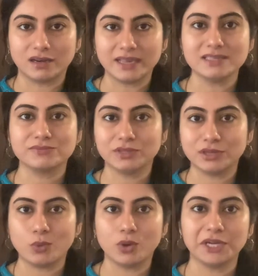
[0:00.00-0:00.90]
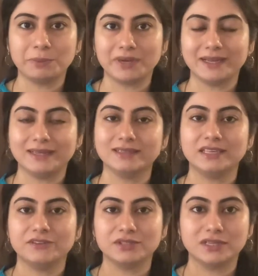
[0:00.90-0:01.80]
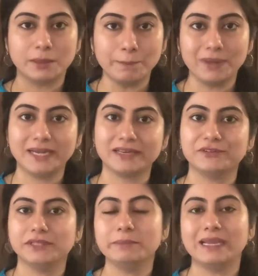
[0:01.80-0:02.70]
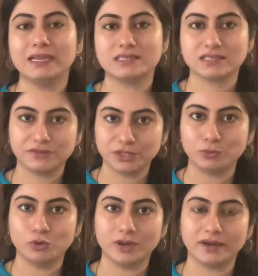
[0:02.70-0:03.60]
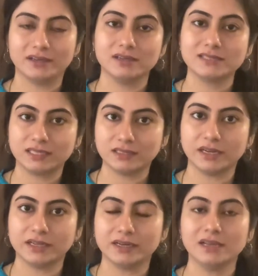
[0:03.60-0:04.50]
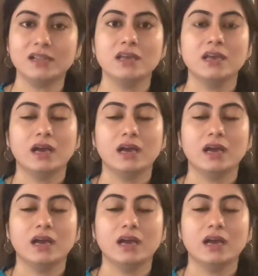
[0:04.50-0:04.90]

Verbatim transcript: ரைஸ் வந்து அவாய்ட் பண்ணிட்டு நீங்கள் வந்து கம்ப்ளீட்டாக வந்து மில்லட்ஸ்க்கு வந்து மூவ் ஆகிடுங்க சிறுதானியங்கள்